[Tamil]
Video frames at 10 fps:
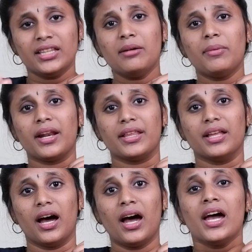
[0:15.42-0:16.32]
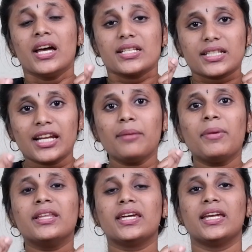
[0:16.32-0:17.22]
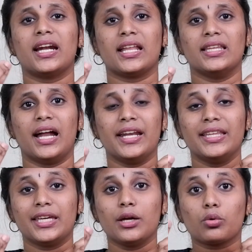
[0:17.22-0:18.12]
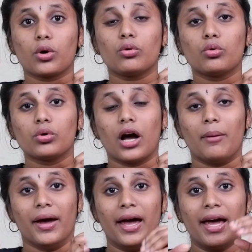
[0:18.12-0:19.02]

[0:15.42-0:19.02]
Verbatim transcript: இந்த மாதிரி தான் ஸ்ரீமதிக்கு நடந்த அநீதிக்கு குரல் கொடுக்காம